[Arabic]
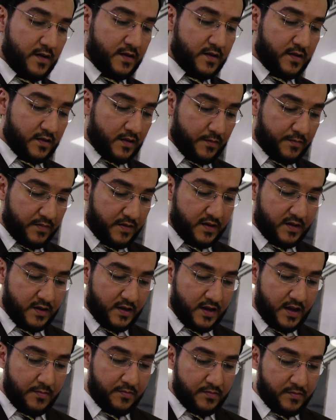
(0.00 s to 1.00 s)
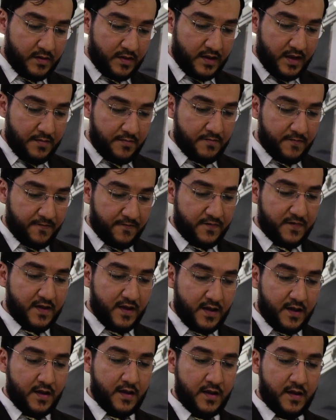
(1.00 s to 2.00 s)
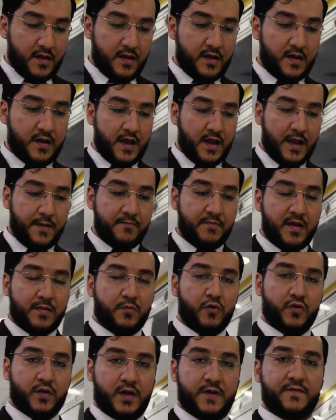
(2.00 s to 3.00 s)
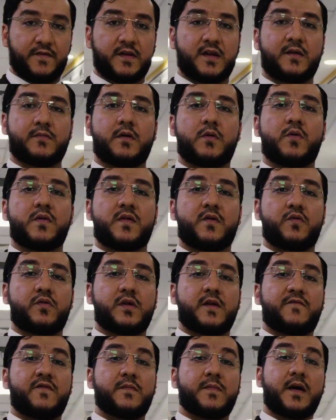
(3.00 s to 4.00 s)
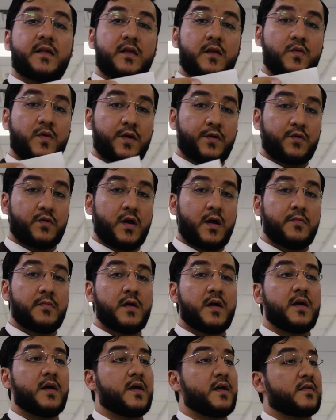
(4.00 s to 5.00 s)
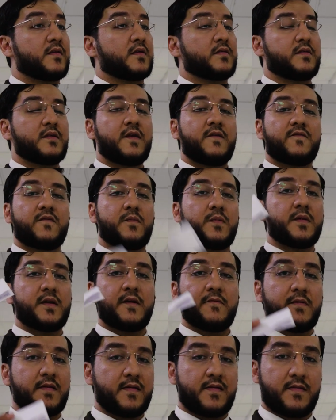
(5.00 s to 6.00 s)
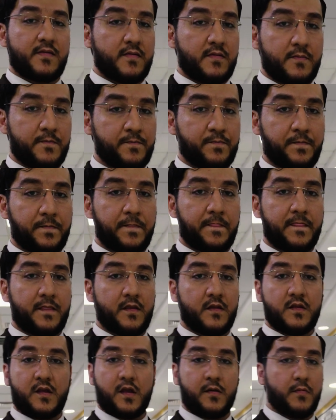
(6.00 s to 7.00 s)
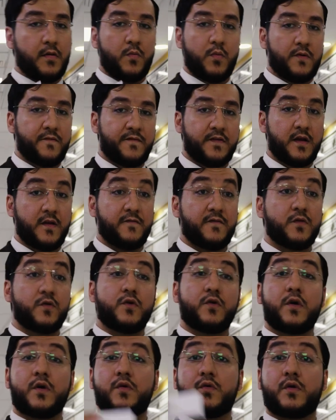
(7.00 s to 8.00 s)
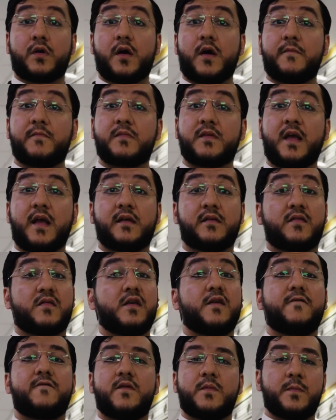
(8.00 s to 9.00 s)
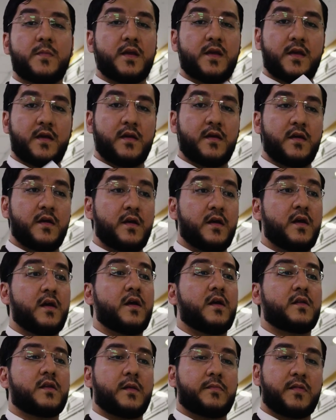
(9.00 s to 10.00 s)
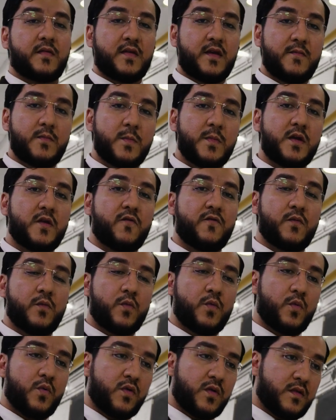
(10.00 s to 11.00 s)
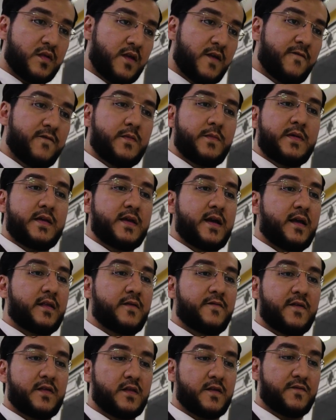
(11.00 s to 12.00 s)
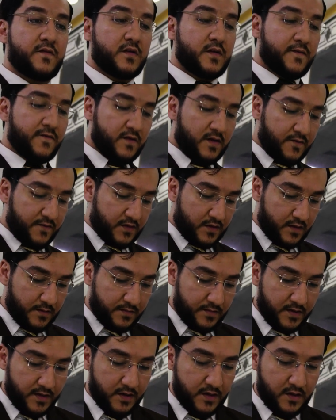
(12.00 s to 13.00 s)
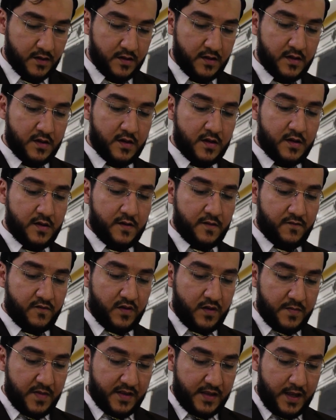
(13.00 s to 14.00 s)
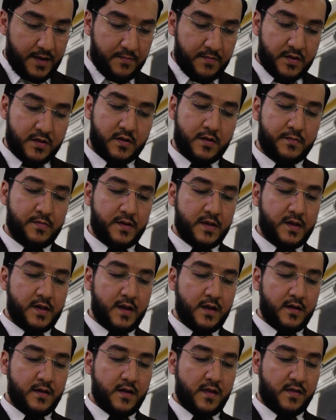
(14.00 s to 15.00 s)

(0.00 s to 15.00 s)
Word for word: الطبليه كم كم فيها حبات مختلفه النخب الاول زي قلنا في بعض انواع الرخام 60% بس نخب اول فيها في نوع رخام ثاني 90% طب 90% و60% هذه فين تفرق في الطبليه في 100 حبه طبليه